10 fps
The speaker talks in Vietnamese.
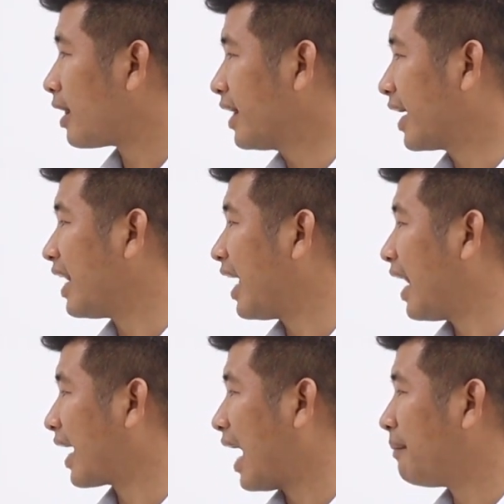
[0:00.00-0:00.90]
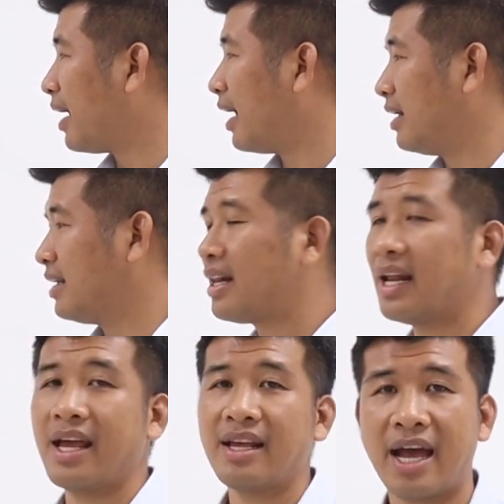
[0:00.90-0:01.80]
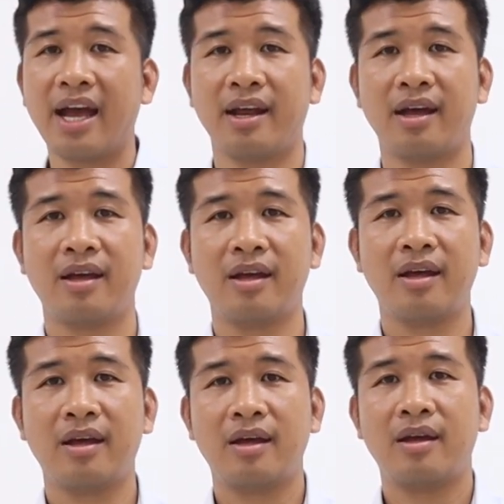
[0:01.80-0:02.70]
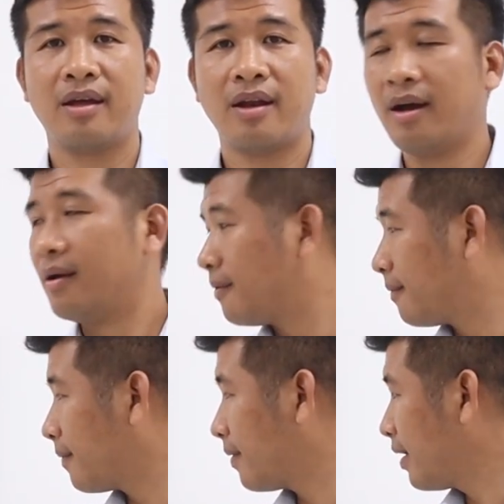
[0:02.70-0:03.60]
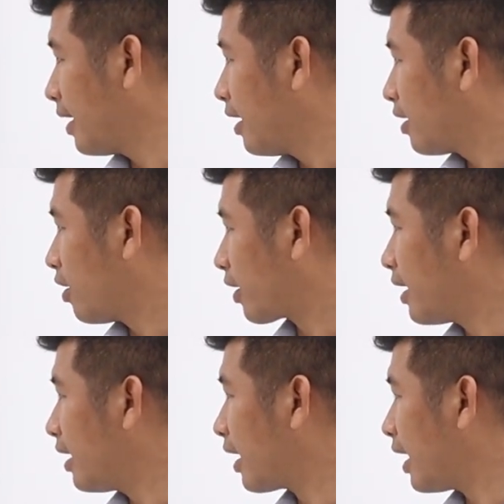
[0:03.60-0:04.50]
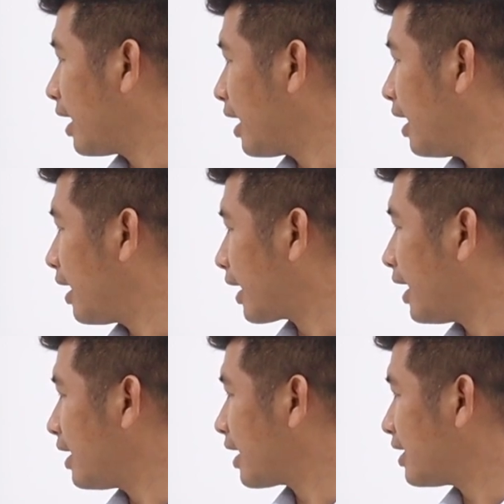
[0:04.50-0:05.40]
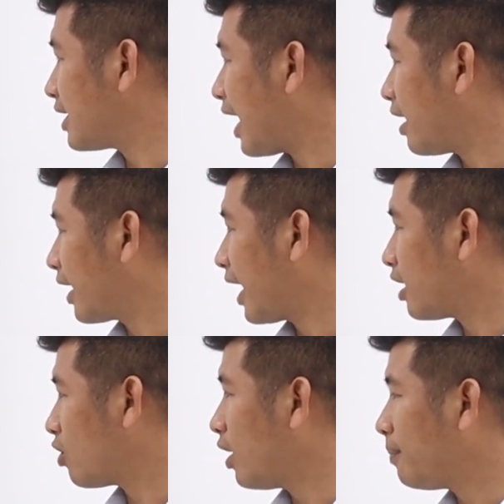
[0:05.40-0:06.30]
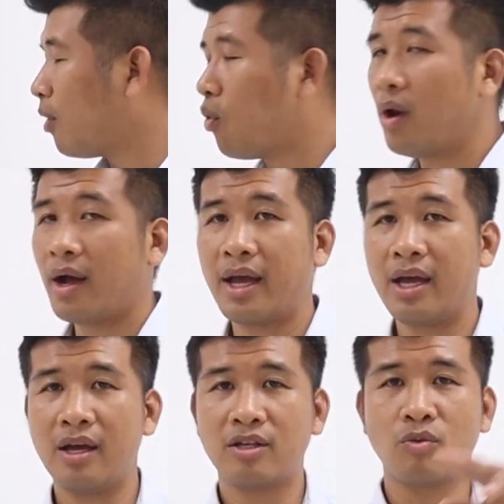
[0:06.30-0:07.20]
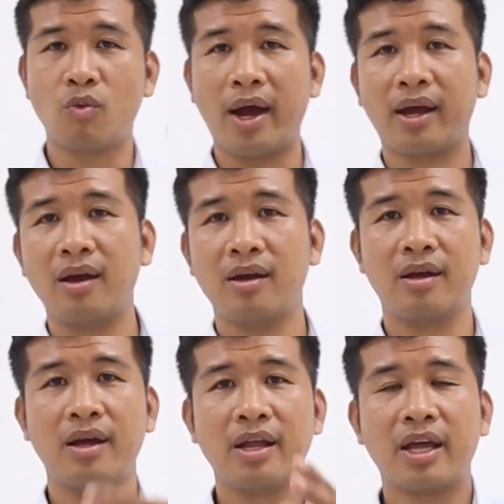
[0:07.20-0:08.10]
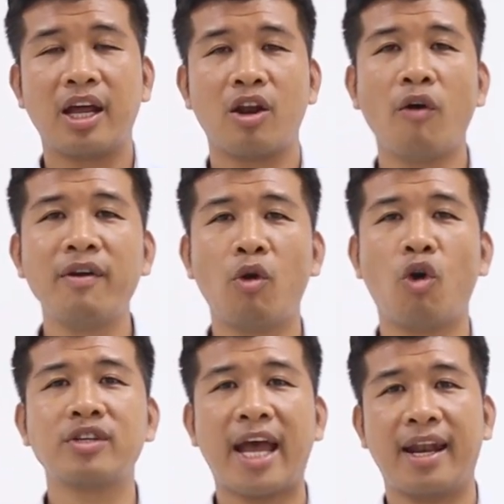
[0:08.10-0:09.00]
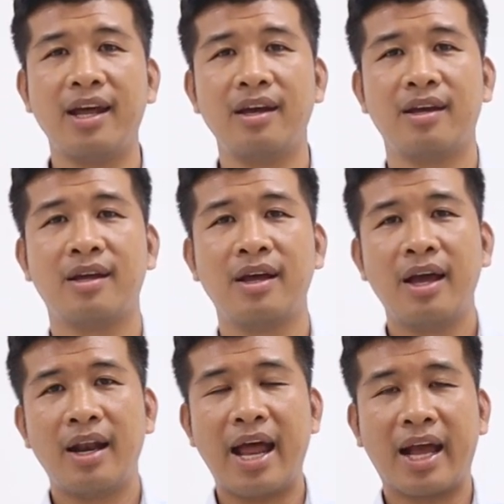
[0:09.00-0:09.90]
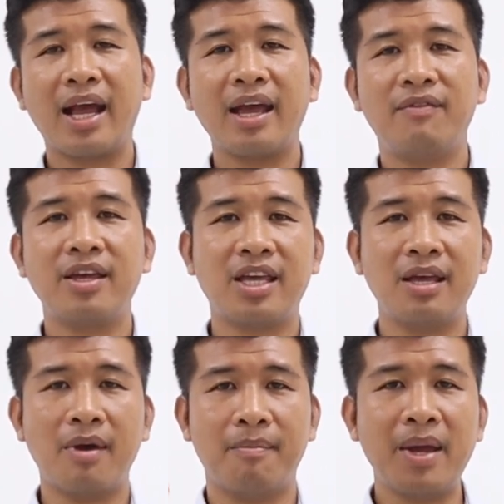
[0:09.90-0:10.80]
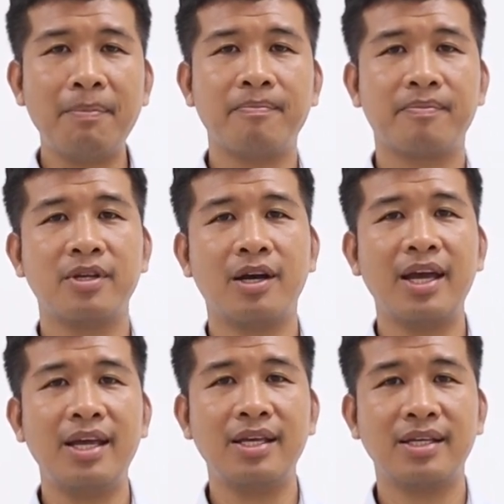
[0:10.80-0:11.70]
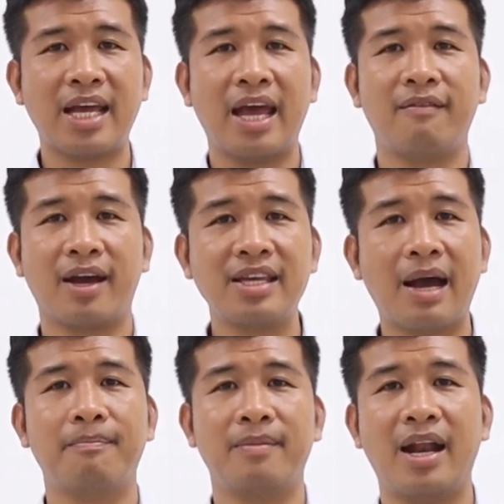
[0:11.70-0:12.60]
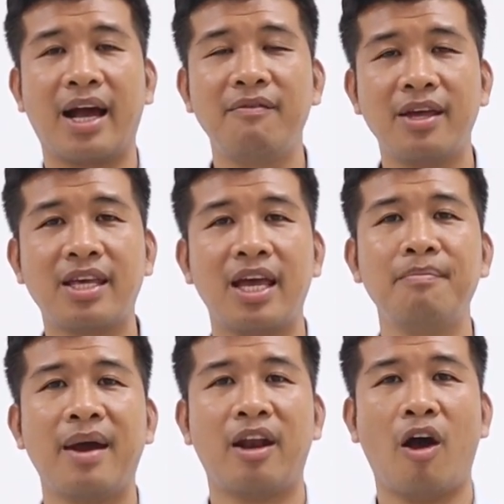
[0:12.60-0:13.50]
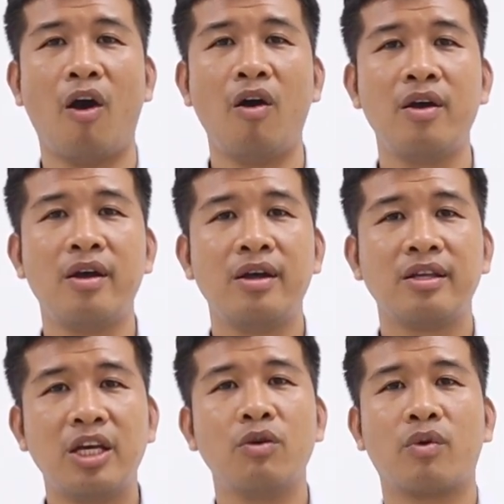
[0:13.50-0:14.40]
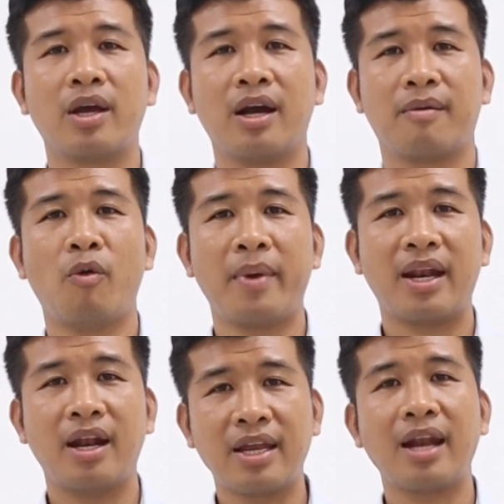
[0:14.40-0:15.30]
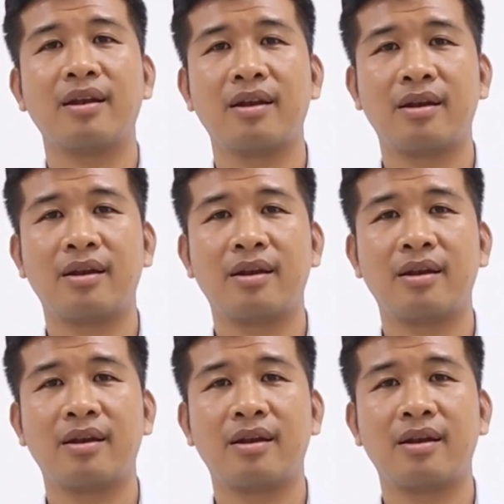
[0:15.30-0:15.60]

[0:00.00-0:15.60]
thì cái này là cái mà rất là dễ sai này đó rồi cái cái cái cái sai ở ngay cái chỗ lớp mũ là cái xung quanh á thì đối với một ô sàn á là các cái vị trí mà mép giữa cái sàn và cái dầm là cái vị trí mà nó chịu cái lực moment lớn nhất